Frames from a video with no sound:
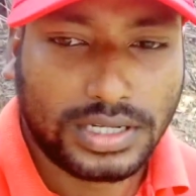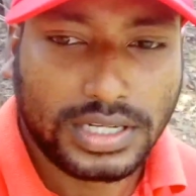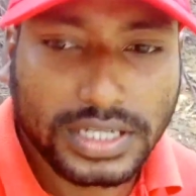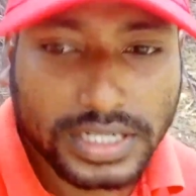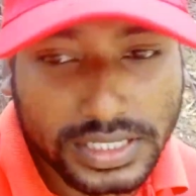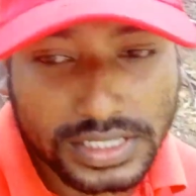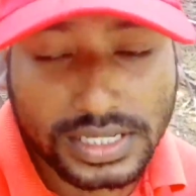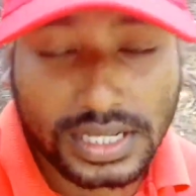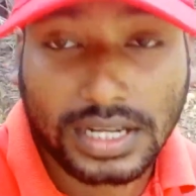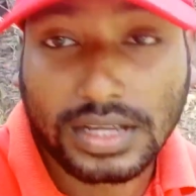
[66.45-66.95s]

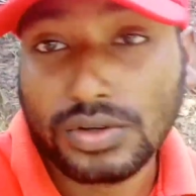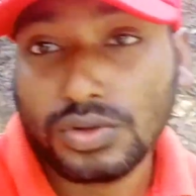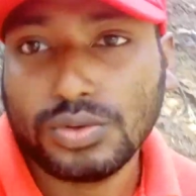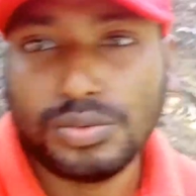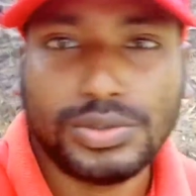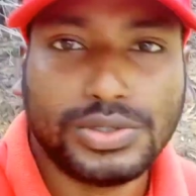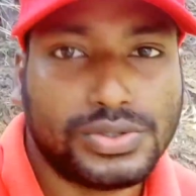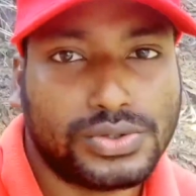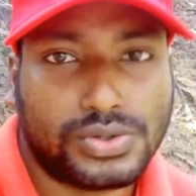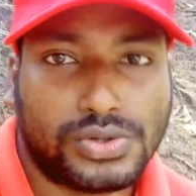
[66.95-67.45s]
এটা জানা
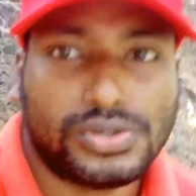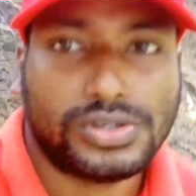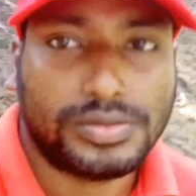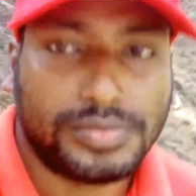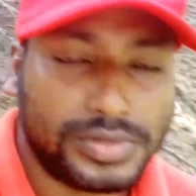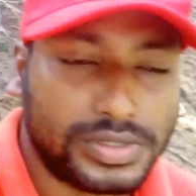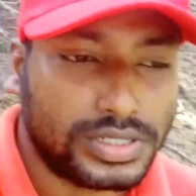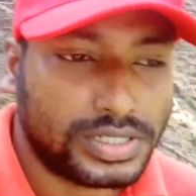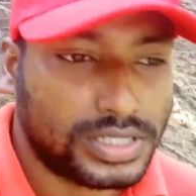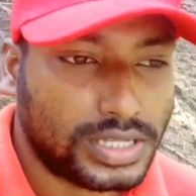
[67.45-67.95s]
খুবই জরুরি
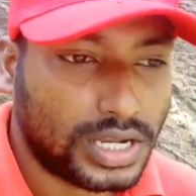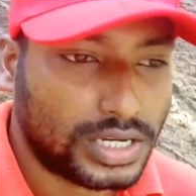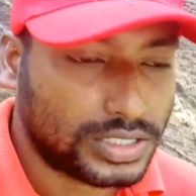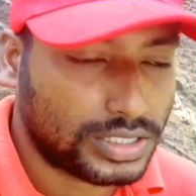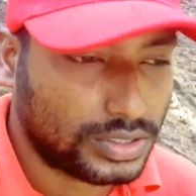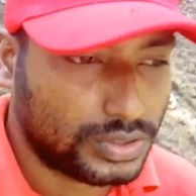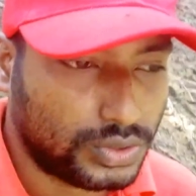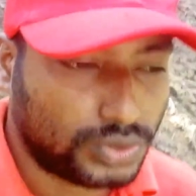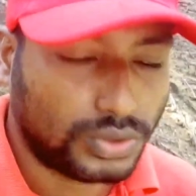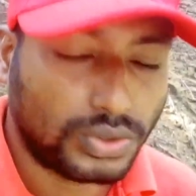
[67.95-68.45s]
বিদেশে
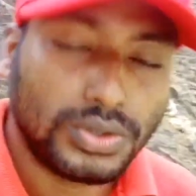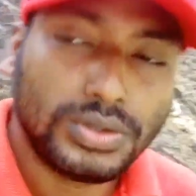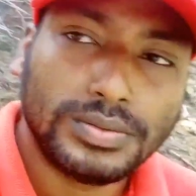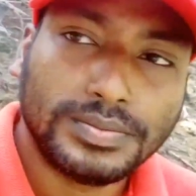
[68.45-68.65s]
আসার জন্য